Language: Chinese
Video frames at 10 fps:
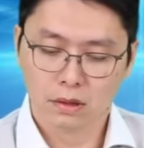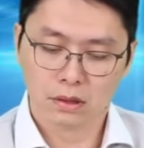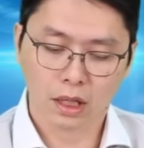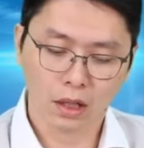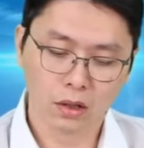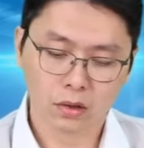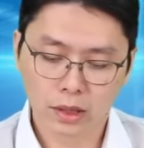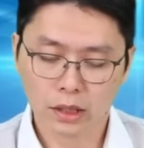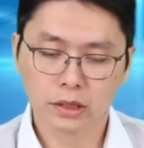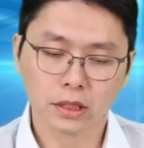然后
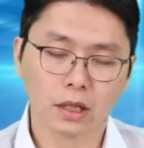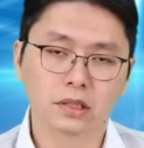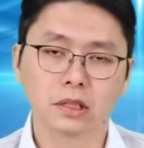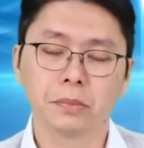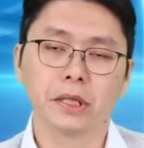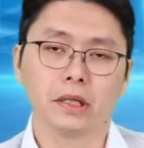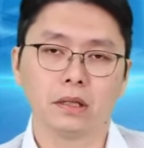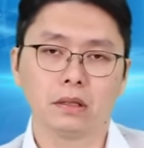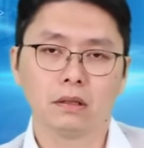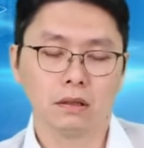刚刚提到的设备
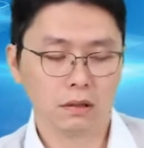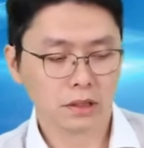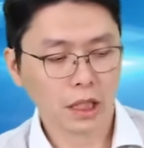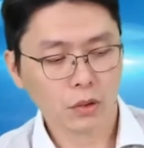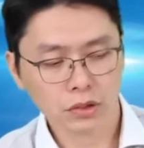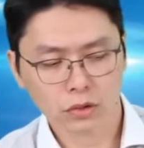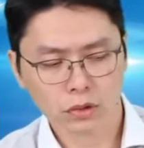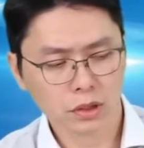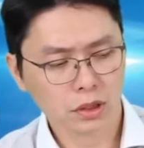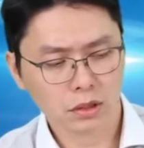哦，再来会走
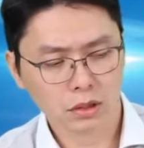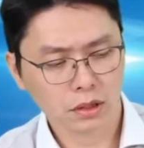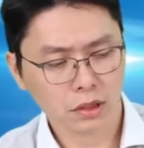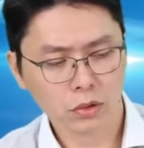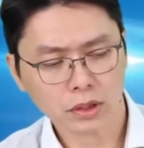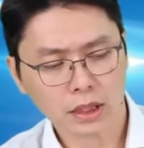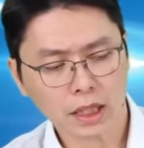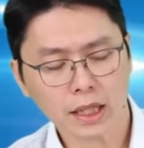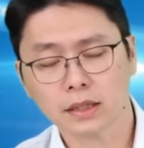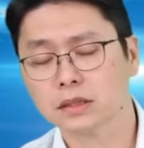一个可能会长
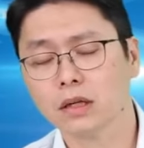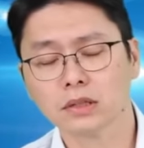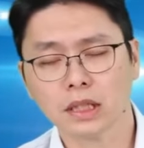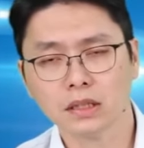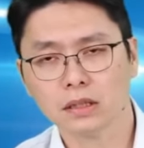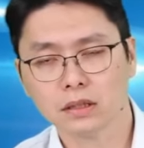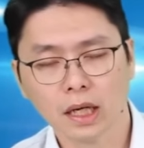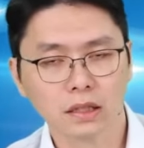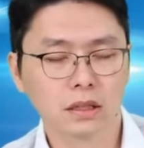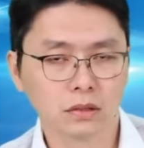达两到三年的
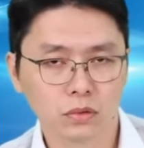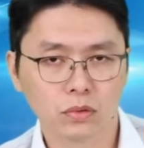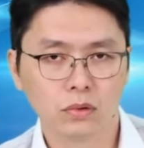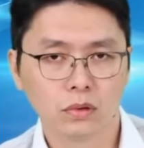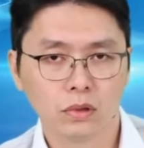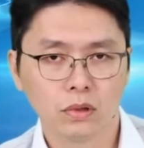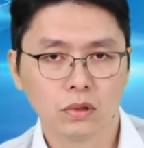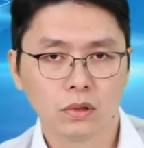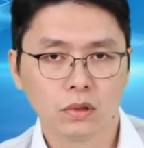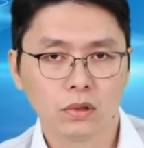大长多，
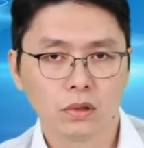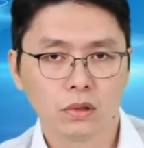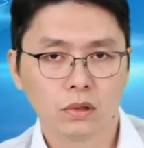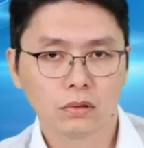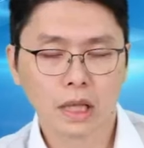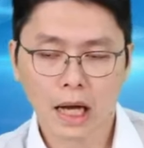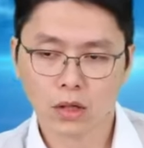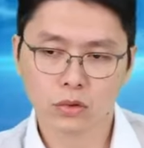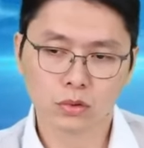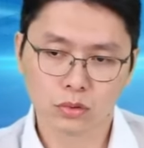大
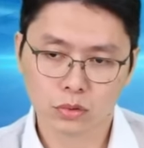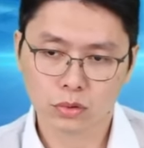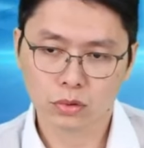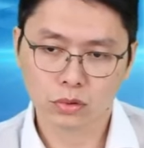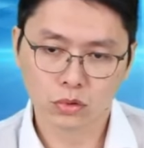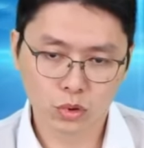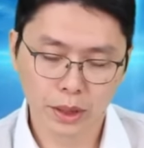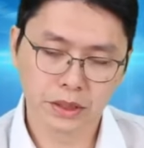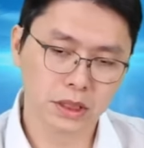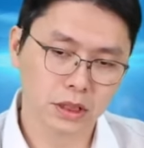陆。
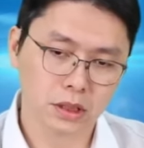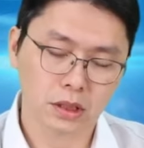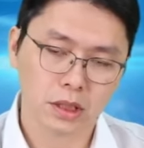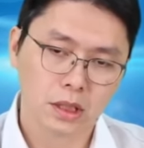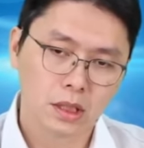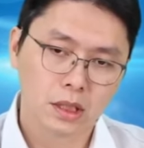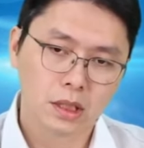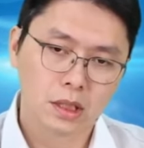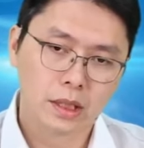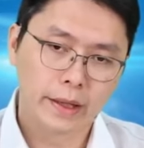最近
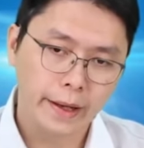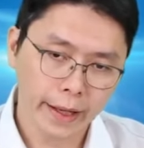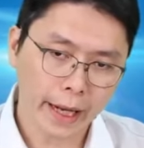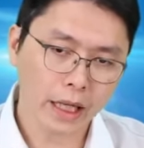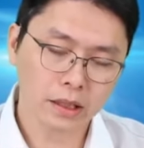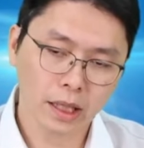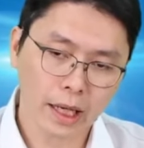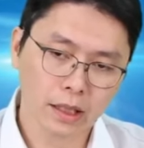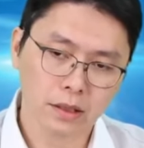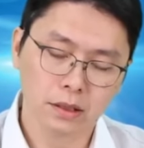AI 带
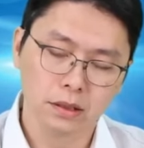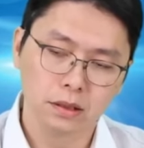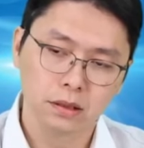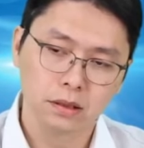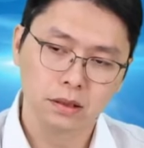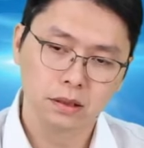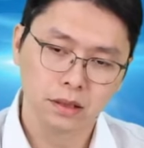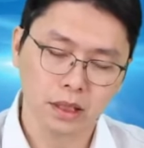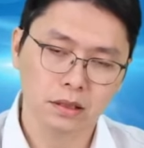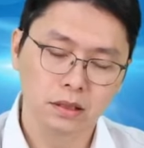来的
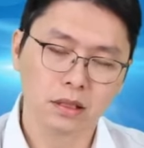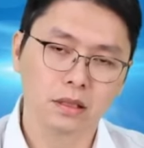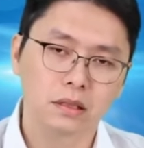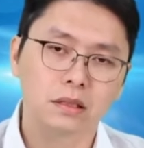检测